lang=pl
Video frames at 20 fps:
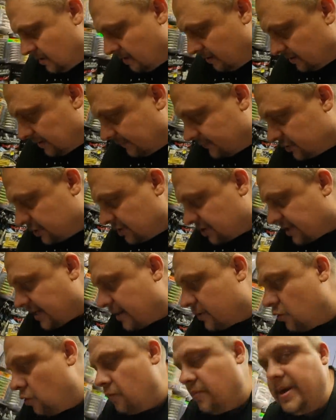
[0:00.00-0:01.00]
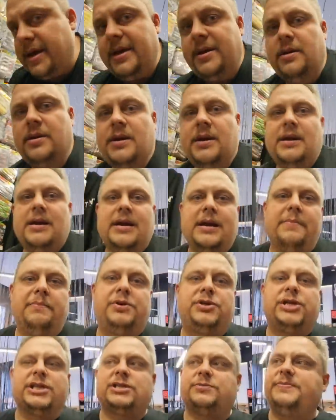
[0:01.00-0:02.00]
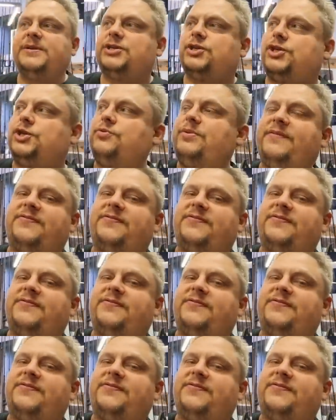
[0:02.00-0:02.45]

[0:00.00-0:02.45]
Te wszystkie gumy by się zmieściły